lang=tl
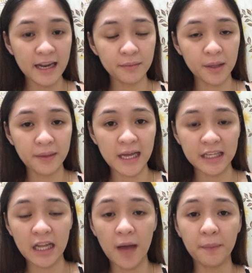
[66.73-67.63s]
alam naman
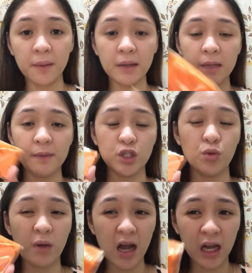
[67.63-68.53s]
natin na kapag manipis
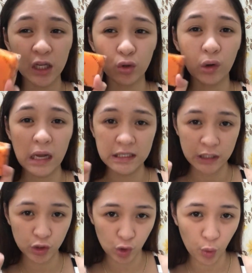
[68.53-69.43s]
yung mga ganitong
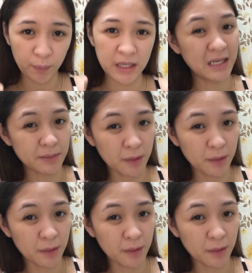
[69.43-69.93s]
klaseng soap, bilis